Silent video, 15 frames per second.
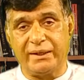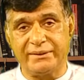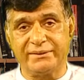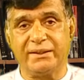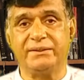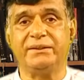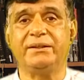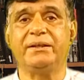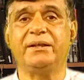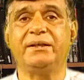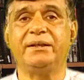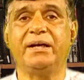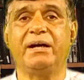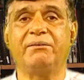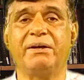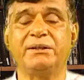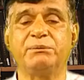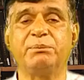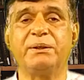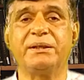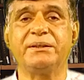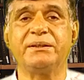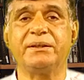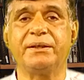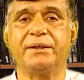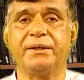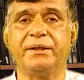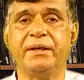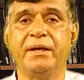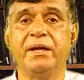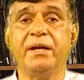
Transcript: आज़ादी के लिए आवाज़ बुलंद करें